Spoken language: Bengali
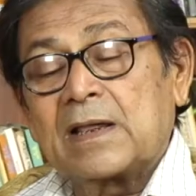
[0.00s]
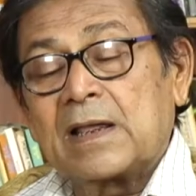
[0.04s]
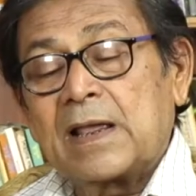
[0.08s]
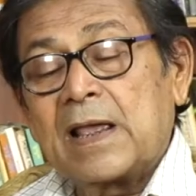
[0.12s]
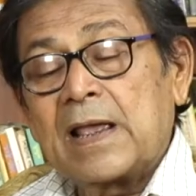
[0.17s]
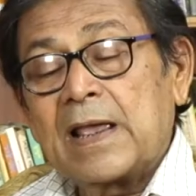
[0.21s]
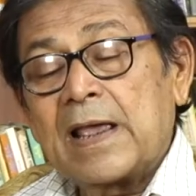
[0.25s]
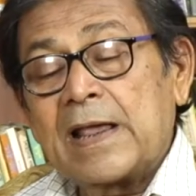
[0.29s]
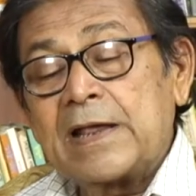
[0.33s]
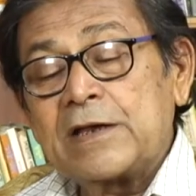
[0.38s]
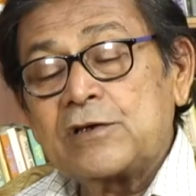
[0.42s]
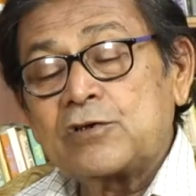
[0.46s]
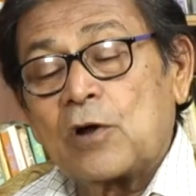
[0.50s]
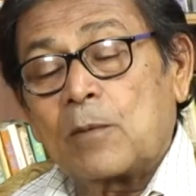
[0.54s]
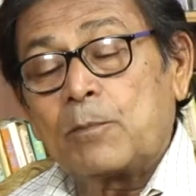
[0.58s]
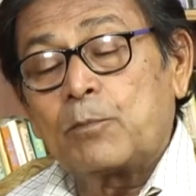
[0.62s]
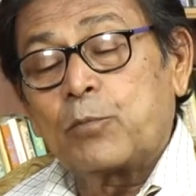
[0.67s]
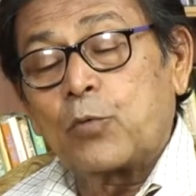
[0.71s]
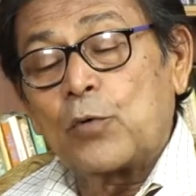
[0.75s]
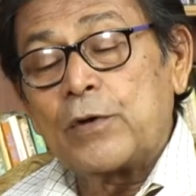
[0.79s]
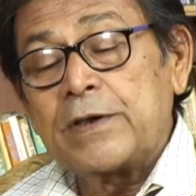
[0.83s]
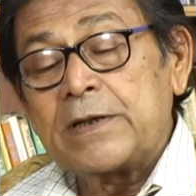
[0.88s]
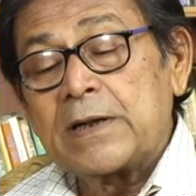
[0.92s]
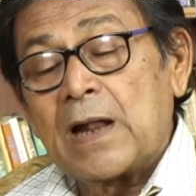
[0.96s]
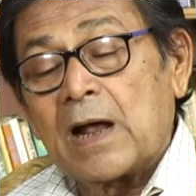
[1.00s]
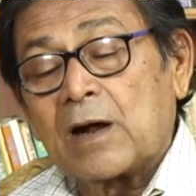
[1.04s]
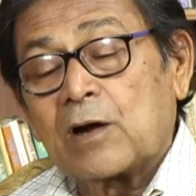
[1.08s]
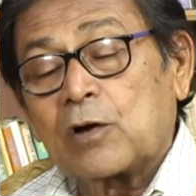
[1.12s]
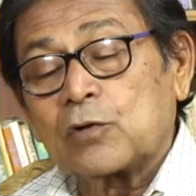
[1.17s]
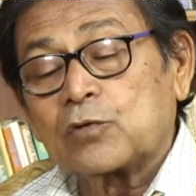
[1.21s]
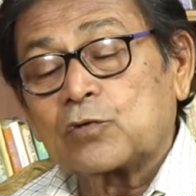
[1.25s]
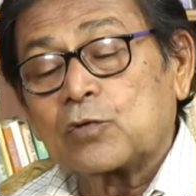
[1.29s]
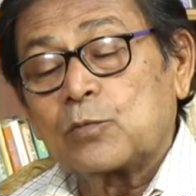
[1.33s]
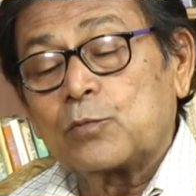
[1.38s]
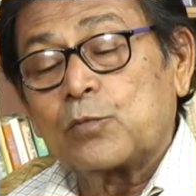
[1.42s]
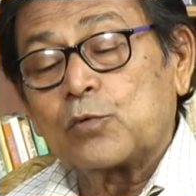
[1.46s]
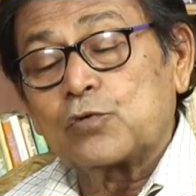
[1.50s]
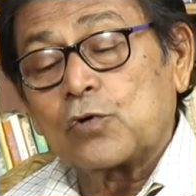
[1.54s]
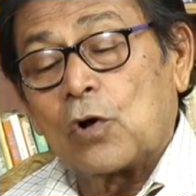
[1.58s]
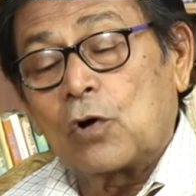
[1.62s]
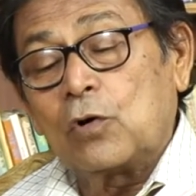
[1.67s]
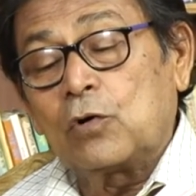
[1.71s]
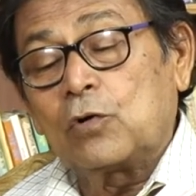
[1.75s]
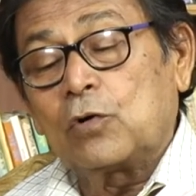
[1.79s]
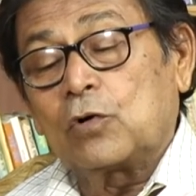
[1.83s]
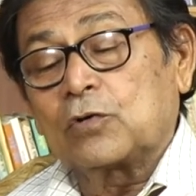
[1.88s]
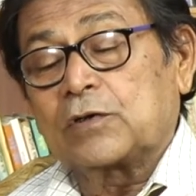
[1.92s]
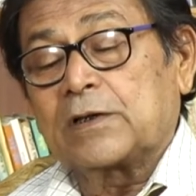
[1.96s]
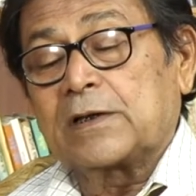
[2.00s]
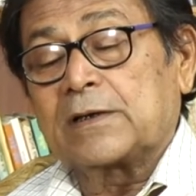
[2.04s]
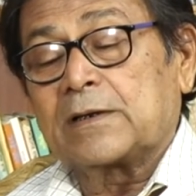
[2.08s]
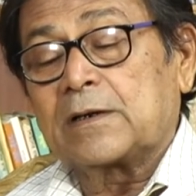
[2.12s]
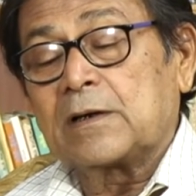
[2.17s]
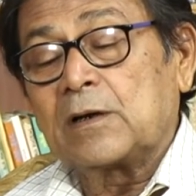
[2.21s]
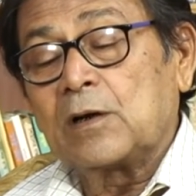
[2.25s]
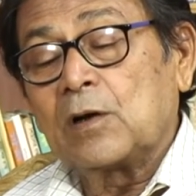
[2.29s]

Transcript: এইসব বহিরাগত ভুজঙ্গদের